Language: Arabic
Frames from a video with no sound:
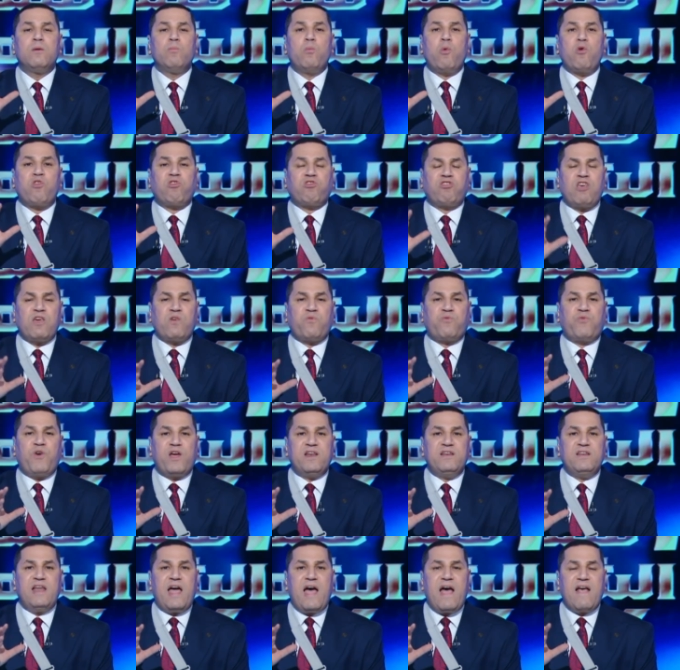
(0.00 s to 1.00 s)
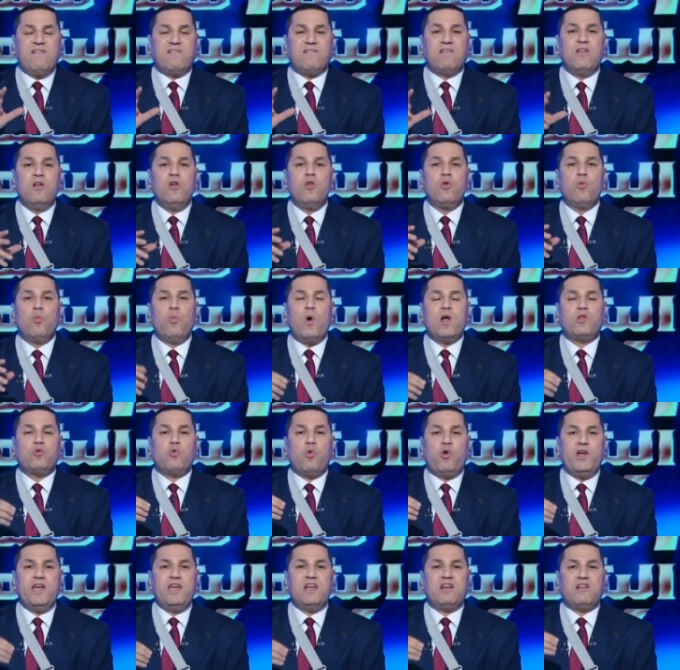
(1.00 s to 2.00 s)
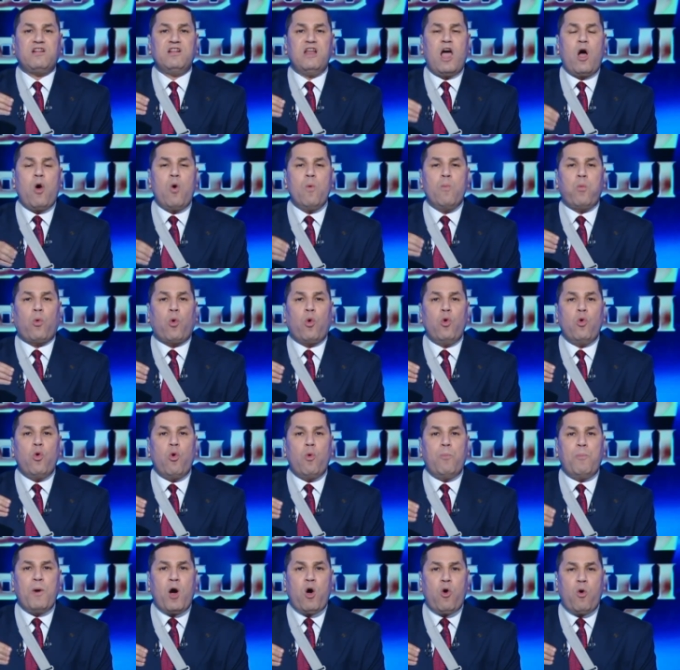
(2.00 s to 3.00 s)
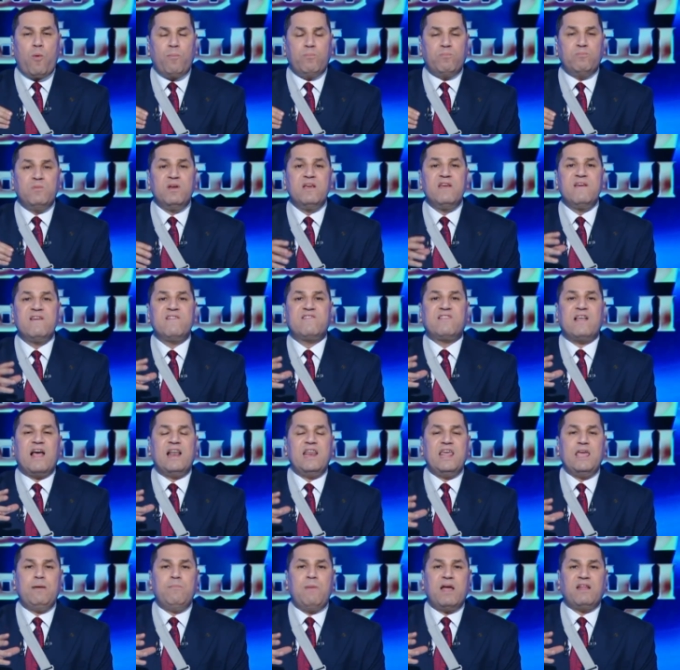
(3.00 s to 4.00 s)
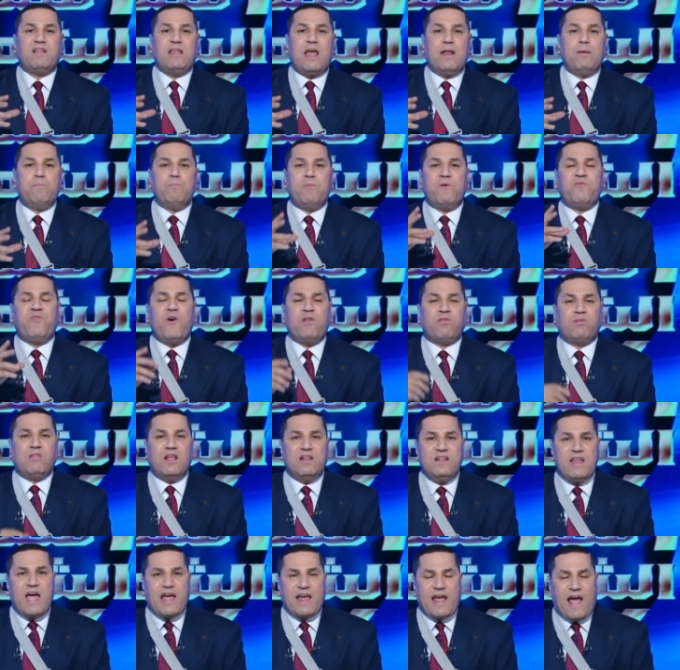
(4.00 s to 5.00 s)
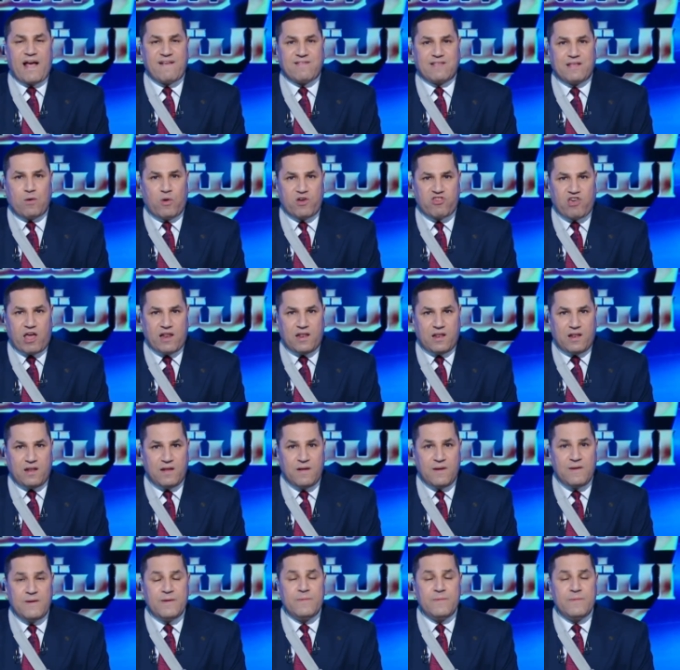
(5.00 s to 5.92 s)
مستشفى الناس وتعيد لهم قلوبهم سليمه بفضل الله عز وجل.